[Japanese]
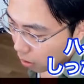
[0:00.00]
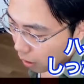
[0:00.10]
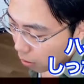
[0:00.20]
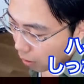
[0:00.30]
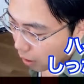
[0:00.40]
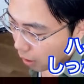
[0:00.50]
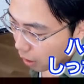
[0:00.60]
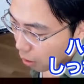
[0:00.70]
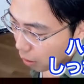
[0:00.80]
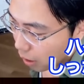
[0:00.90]
役割しっかり
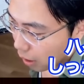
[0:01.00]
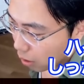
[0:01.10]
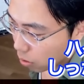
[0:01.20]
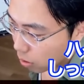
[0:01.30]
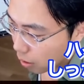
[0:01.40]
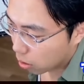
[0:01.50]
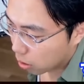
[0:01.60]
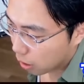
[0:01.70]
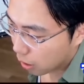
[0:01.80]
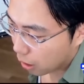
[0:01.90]
決めてないと
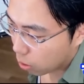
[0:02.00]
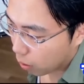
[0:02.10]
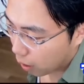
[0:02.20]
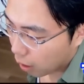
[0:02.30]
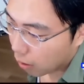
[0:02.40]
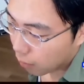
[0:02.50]
ずれたりとか、